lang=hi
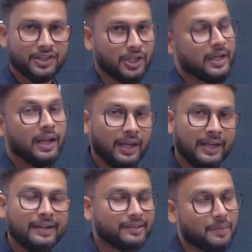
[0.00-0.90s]
चलिए
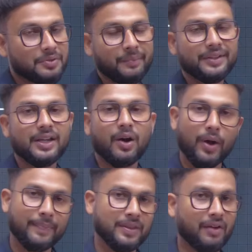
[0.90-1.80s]
लिंक डिस्क्रिप्शन में दिया
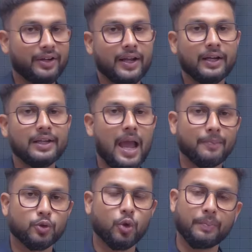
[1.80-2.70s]
हुआ है या फिर डायरेक्टली
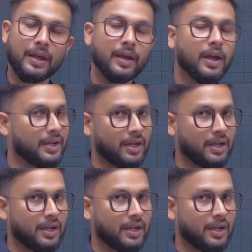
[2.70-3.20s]
एप स्टोर पर